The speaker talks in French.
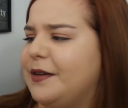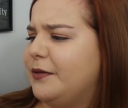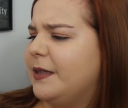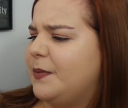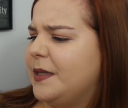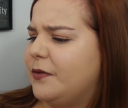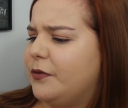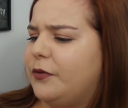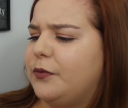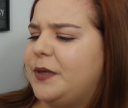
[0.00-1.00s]
avec une espèce
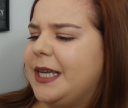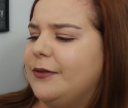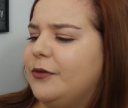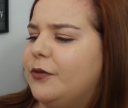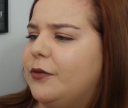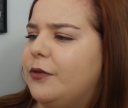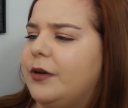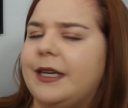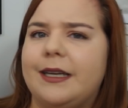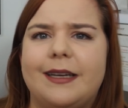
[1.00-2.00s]
de,
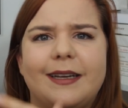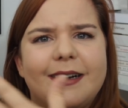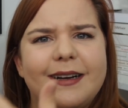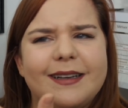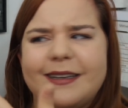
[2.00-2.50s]
piano et